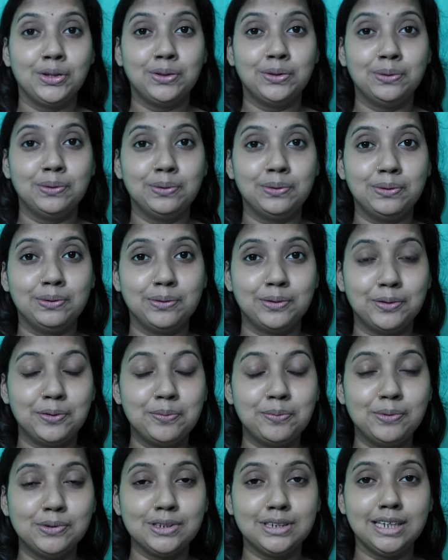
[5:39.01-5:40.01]
তো
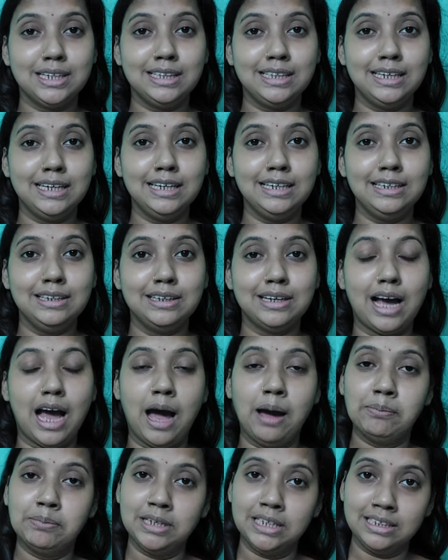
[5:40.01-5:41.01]
উপোসের দিন
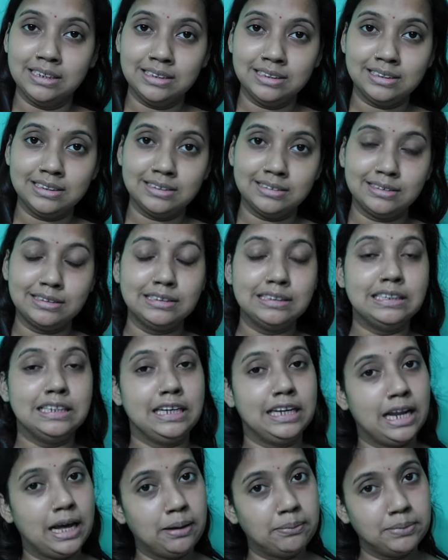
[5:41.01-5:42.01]
আমিষ
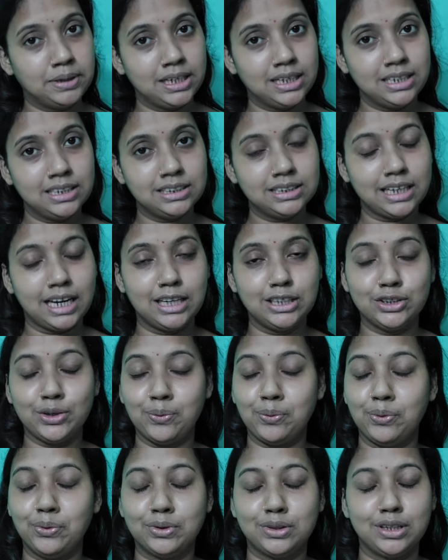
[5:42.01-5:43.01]
নিরামিষ
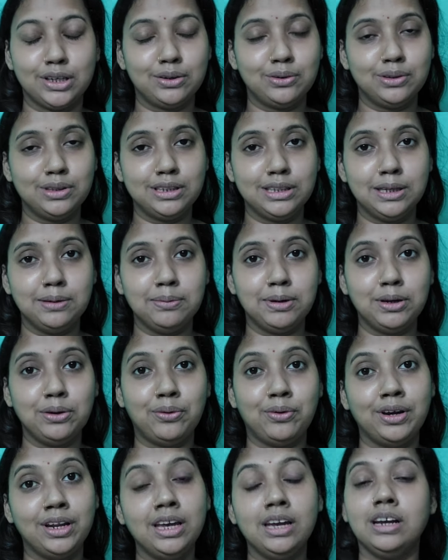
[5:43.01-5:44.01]
এইসব করতে করতে মানে
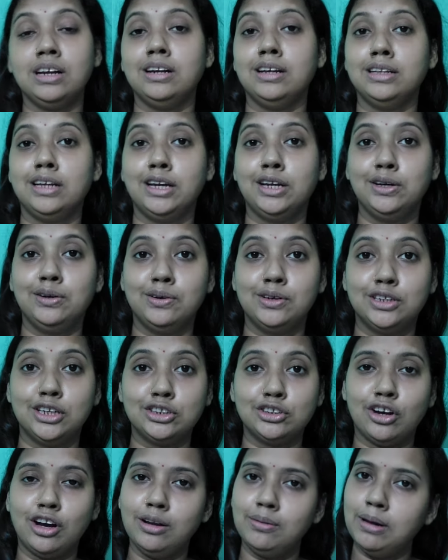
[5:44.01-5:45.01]
অনেকটা দেরি হয়ে
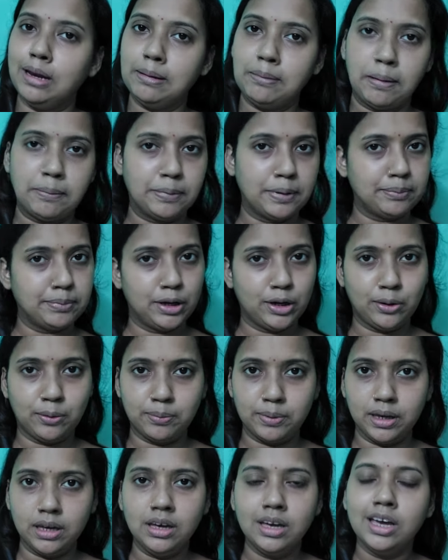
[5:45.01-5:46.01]
যায় সকালবেলা বাপা
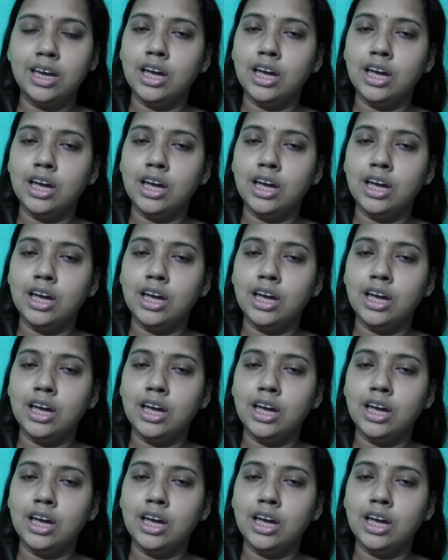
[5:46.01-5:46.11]
বেরোবে